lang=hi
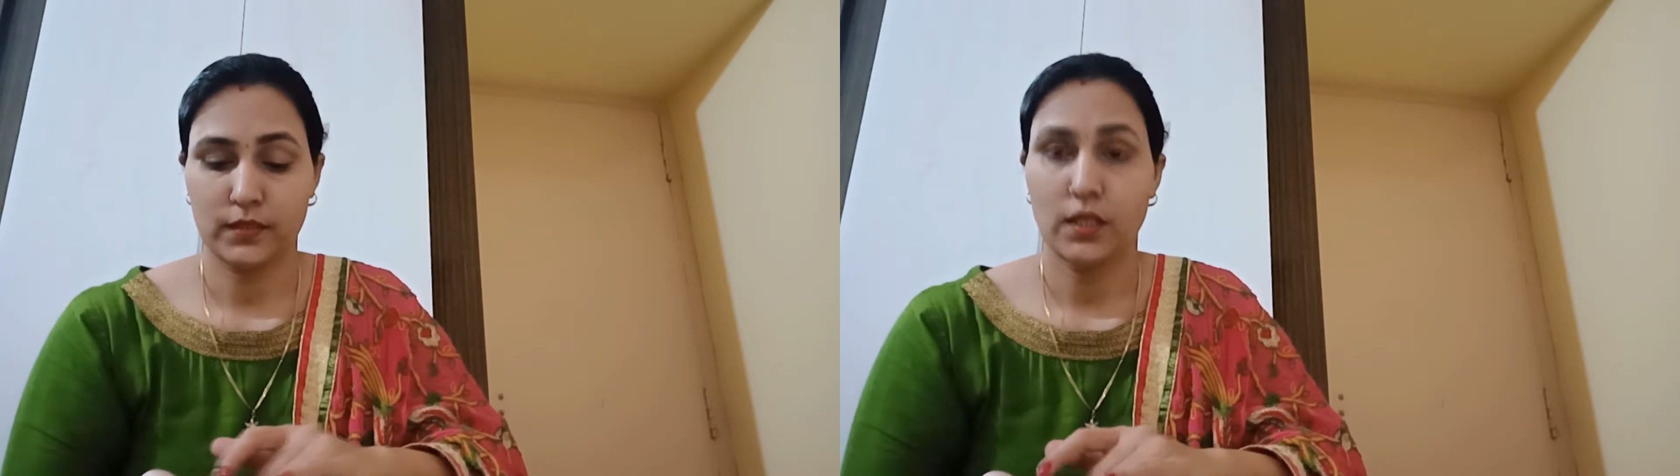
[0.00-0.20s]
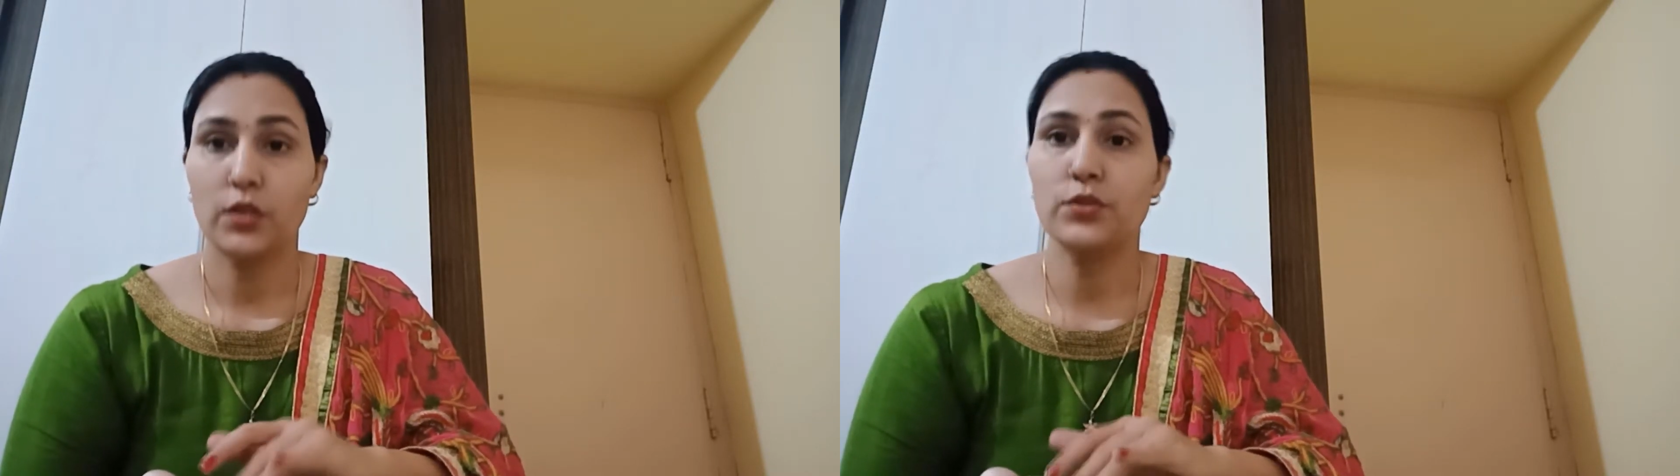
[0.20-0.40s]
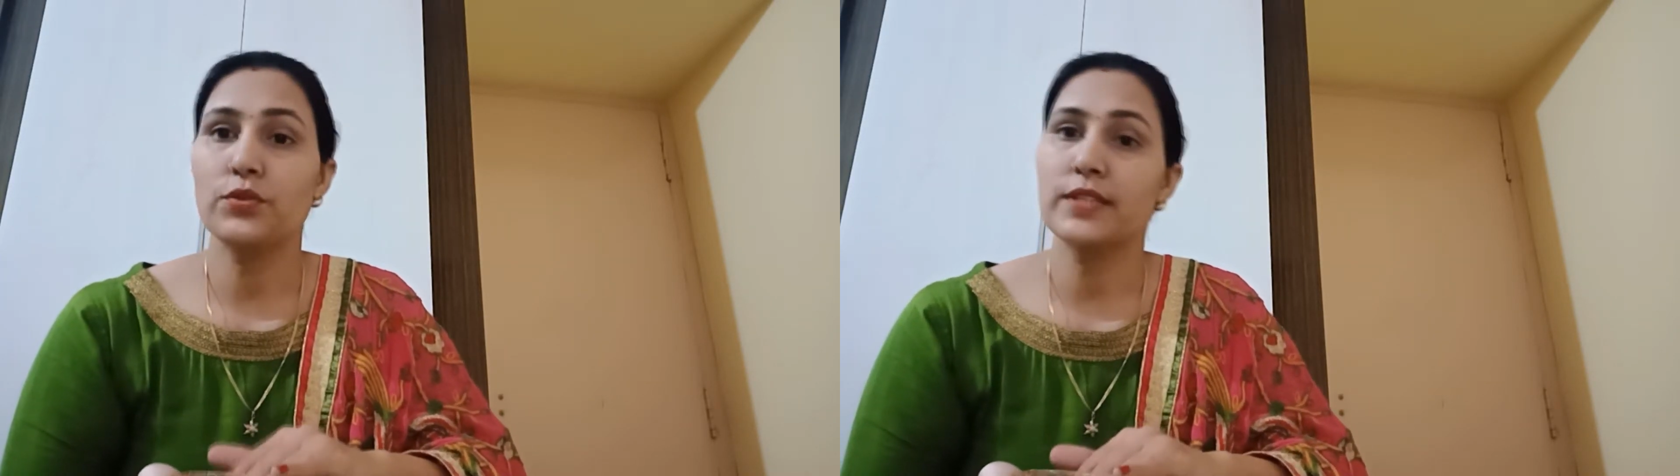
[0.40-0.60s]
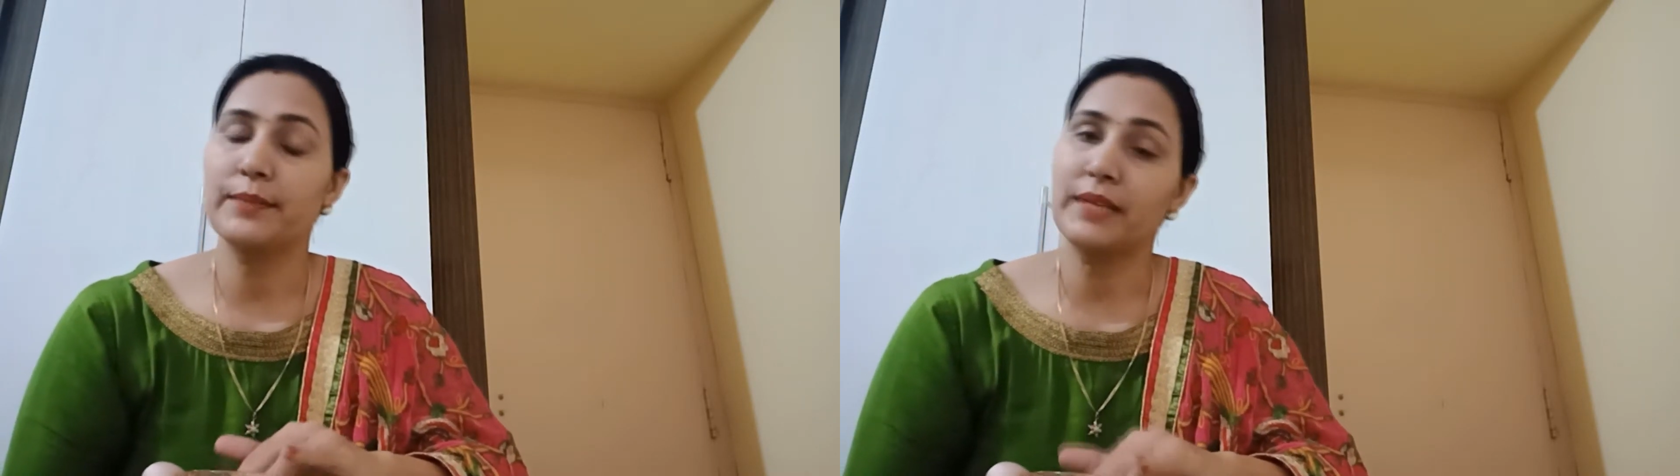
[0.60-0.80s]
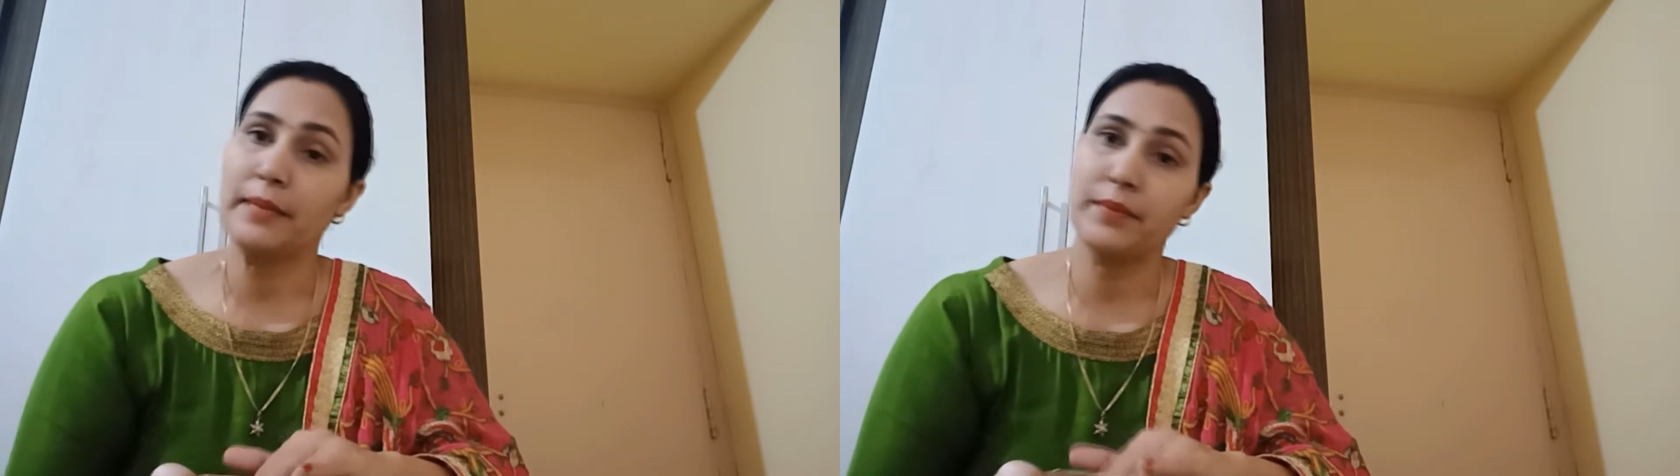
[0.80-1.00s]
इसको
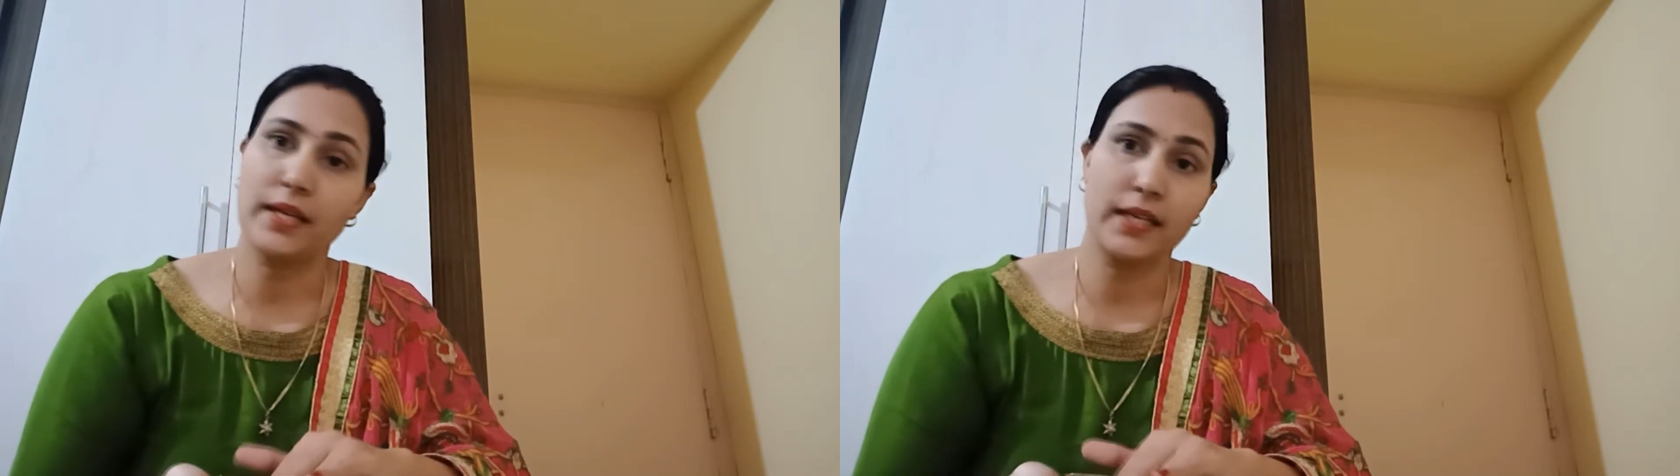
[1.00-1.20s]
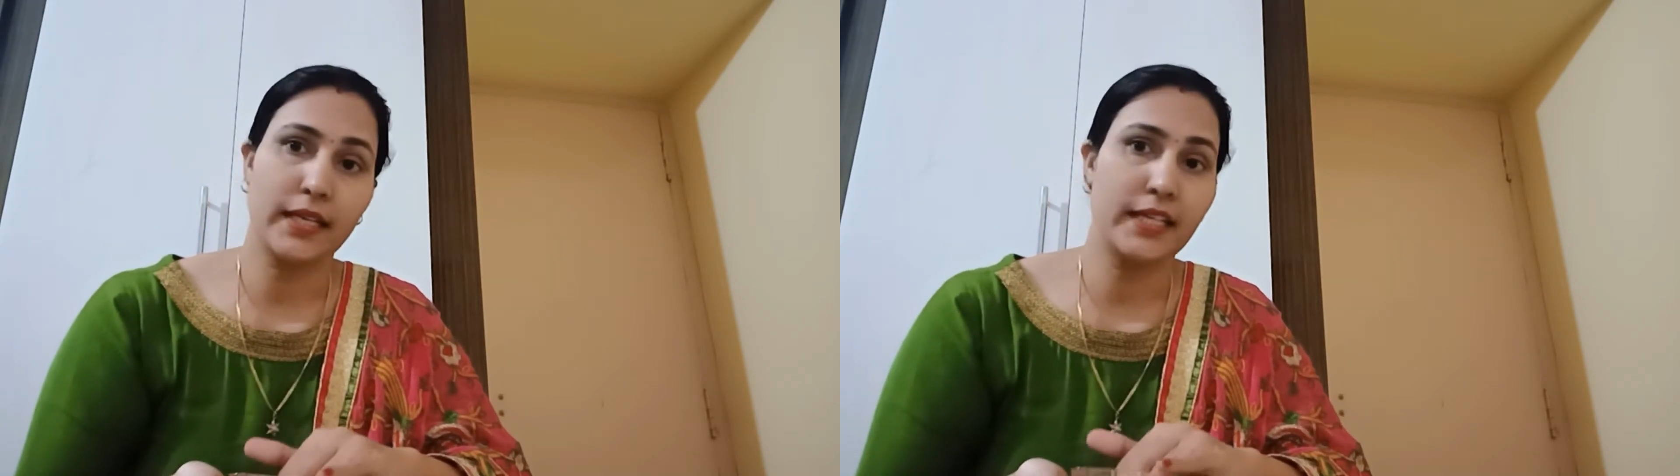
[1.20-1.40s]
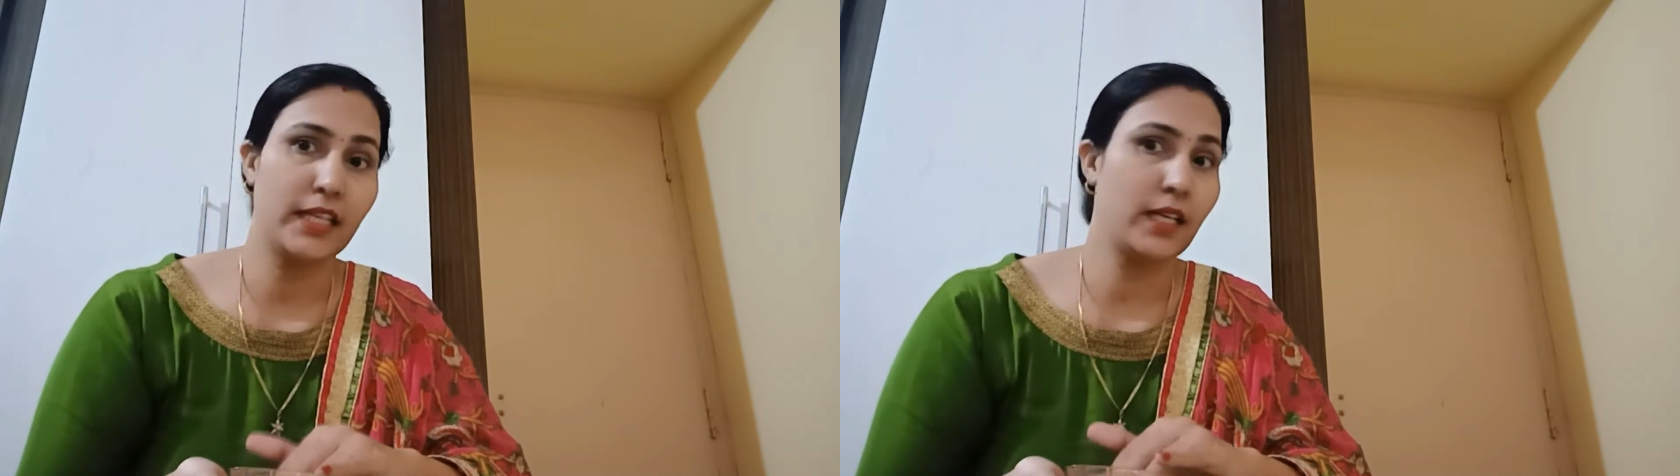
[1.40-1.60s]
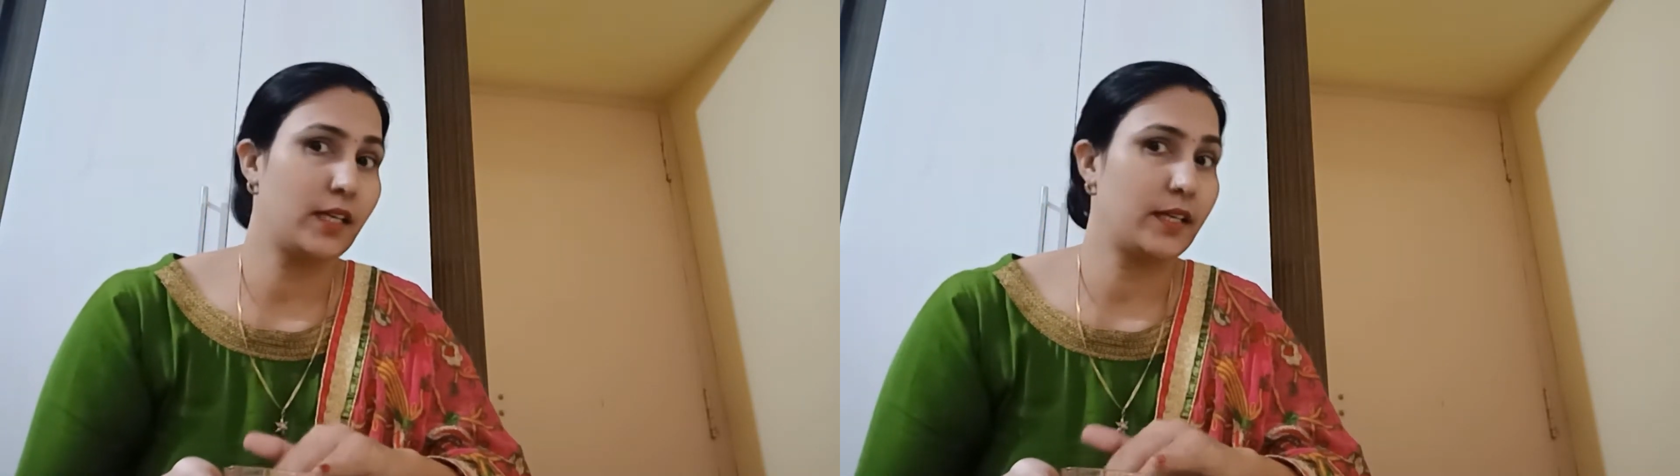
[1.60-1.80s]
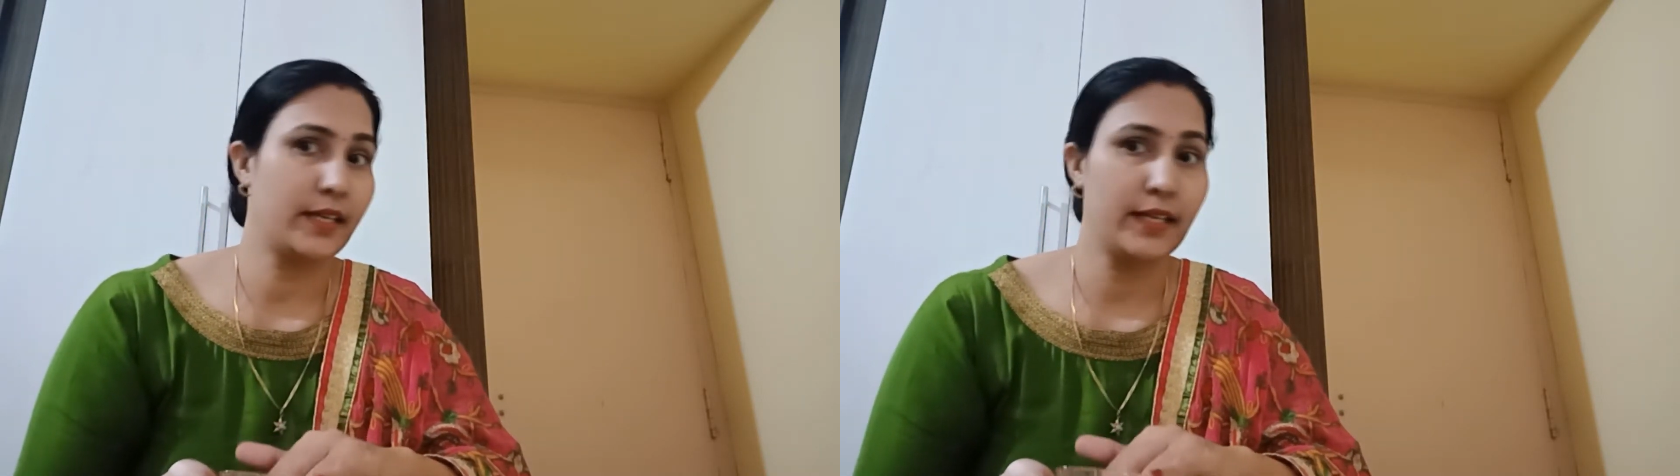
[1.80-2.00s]
सेम टाइम बना के ही
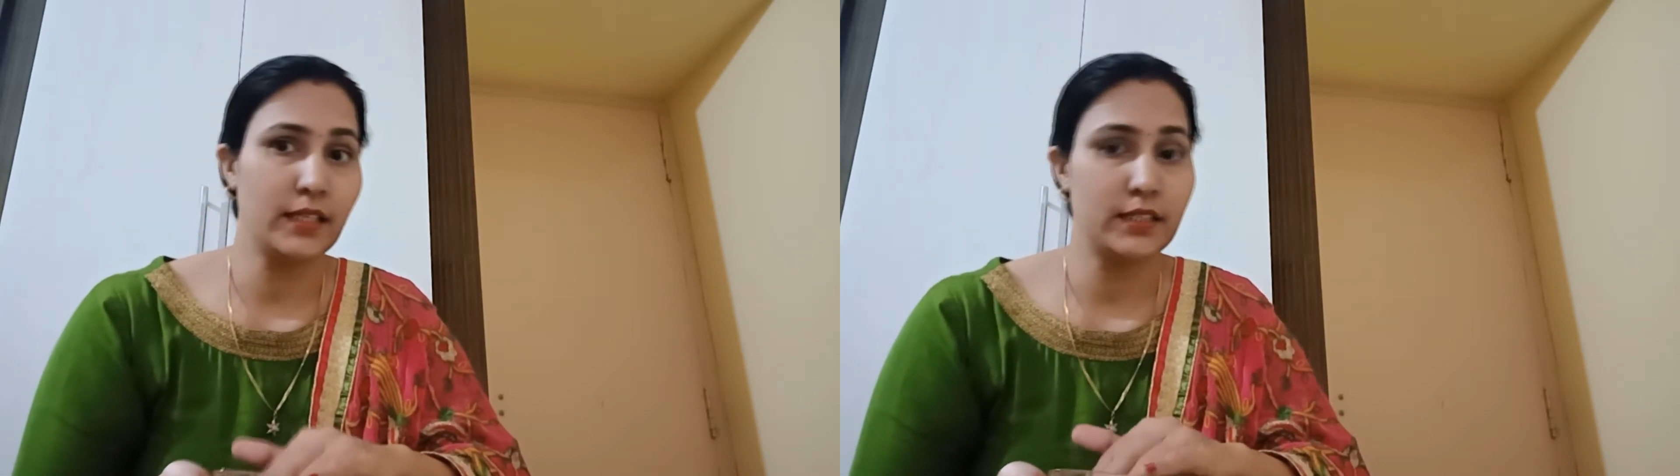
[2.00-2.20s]
लगाना है